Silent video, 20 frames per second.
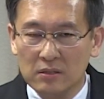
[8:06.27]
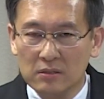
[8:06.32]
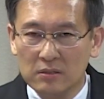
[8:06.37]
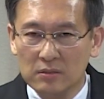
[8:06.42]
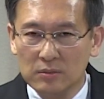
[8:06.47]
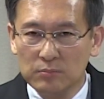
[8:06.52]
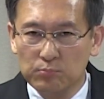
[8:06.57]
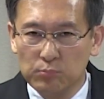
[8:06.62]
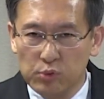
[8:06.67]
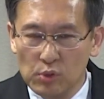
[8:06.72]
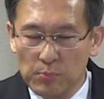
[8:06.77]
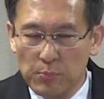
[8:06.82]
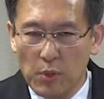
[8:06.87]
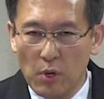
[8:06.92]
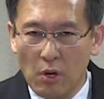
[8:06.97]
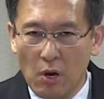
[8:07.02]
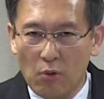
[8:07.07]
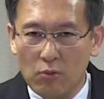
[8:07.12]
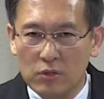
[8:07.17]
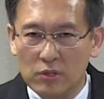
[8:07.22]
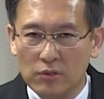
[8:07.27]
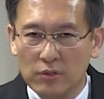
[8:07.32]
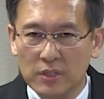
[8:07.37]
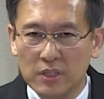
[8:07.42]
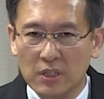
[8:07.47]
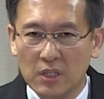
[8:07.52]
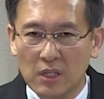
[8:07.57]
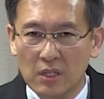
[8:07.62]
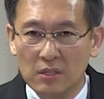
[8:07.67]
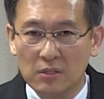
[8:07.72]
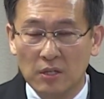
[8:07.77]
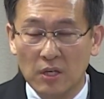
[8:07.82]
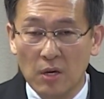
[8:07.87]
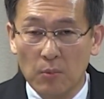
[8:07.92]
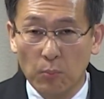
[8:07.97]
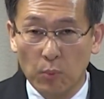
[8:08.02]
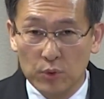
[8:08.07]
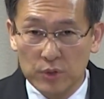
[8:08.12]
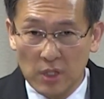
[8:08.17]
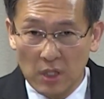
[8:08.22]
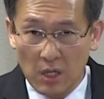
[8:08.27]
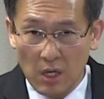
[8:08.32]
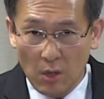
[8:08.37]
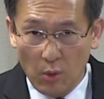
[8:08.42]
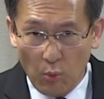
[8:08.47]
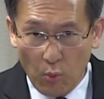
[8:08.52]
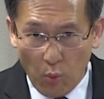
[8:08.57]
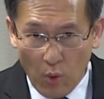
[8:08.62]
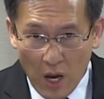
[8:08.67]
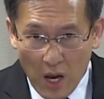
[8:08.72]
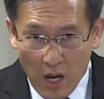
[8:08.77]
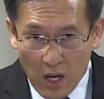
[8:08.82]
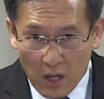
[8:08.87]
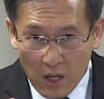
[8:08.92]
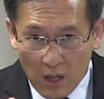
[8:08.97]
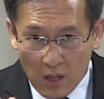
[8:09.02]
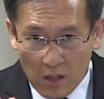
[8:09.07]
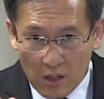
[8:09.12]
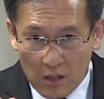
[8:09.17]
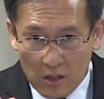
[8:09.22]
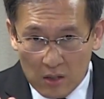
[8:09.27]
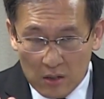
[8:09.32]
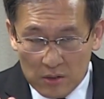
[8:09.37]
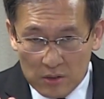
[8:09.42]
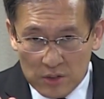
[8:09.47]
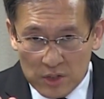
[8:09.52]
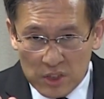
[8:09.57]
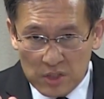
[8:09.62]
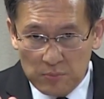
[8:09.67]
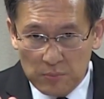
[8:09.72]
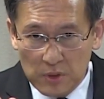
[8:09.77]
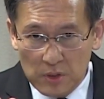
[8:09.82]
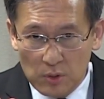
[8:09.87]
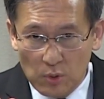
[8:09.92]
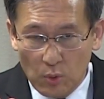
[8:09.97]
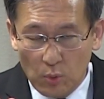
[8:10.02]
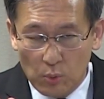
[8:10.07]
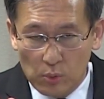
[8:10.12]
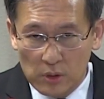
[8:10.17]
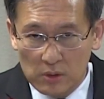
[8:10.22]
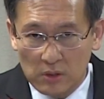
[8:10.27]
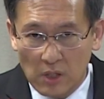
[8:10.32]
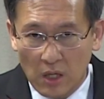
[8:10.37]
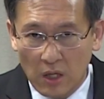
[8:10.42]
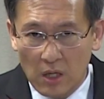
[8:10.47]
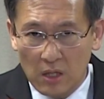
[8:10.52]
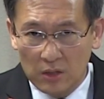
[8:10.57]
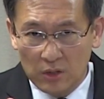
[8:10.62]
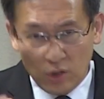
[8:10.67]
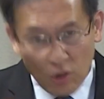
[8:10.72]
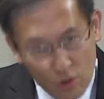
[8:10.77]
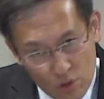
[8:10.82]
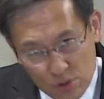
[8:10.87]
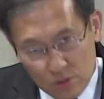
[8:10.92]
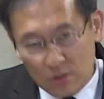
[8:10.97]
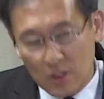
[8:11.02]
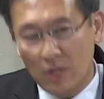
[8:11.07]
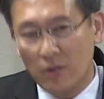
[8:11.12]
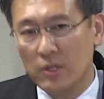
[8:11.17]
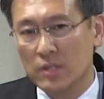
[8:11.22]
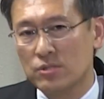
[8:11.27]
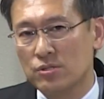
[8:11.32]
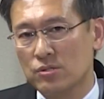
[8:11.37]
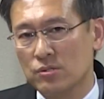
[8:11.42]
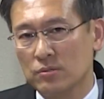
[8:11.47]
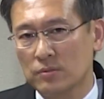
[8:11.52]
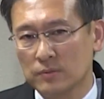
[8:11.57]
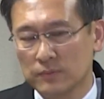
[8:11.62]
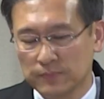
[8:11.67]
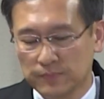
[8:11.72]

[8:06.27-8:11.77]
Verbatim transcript: 어, 불평하고 그러니까 모세가 화가 치밀어 올려다가 터져 나왔죠.